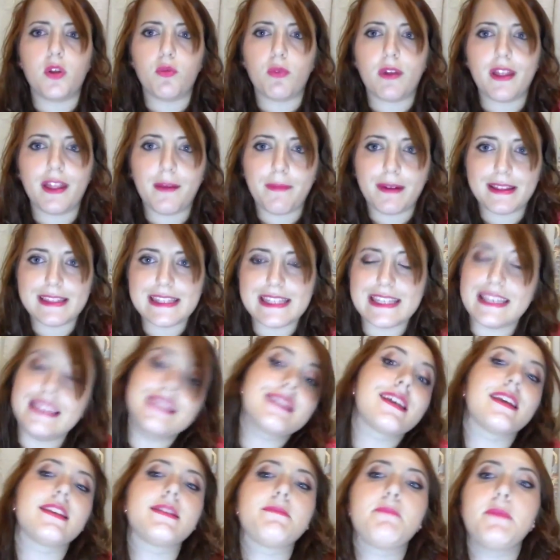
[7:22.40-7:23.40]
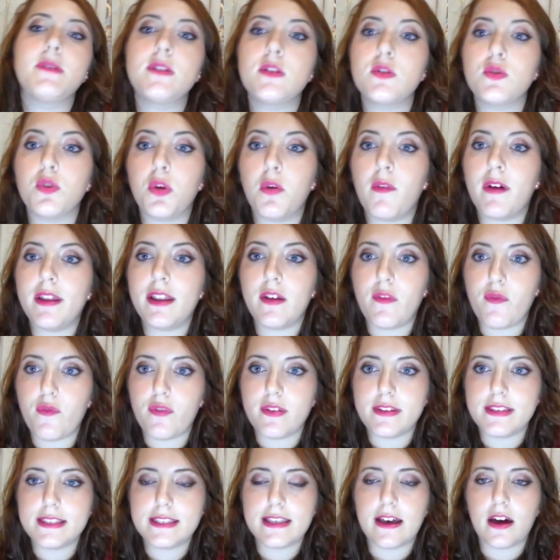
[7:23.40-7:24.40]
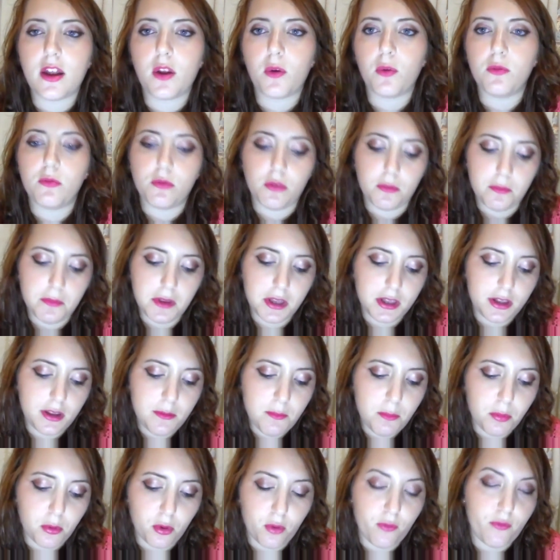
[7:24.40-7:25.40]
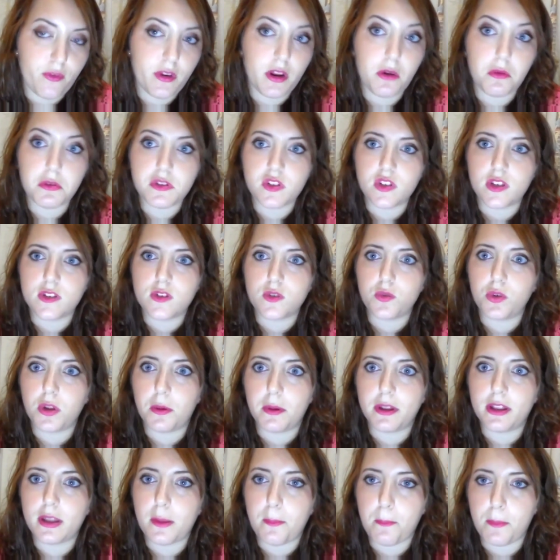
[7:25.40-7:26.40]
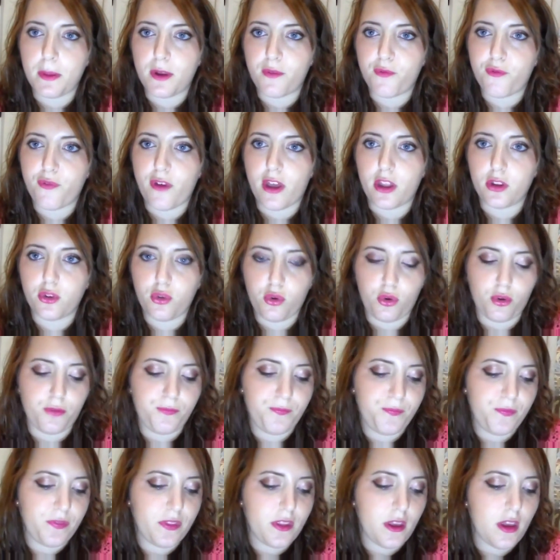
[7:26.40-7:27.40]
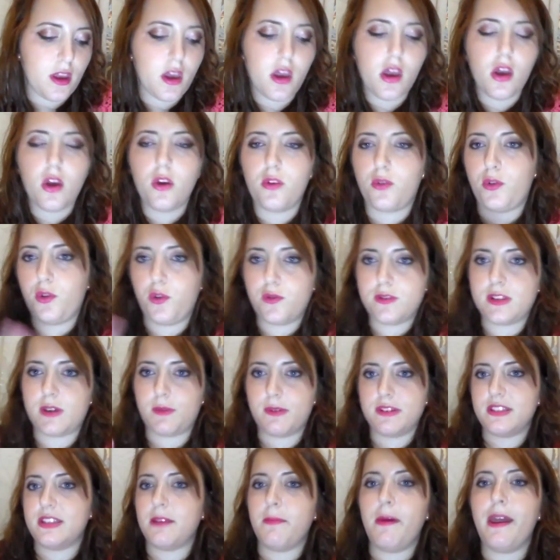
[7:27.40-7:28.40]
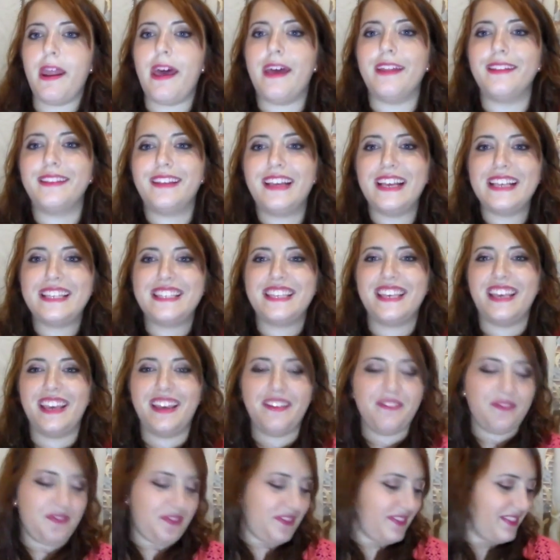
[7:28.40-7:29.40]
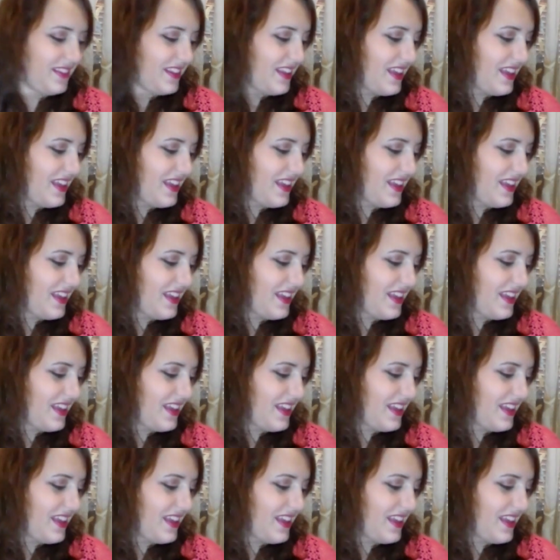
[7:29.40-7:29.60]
ha una durata pazzesca spesso lo vado a fissare con un ombretto in polvere questo è assolutamente perfetto chiusa questa parentesi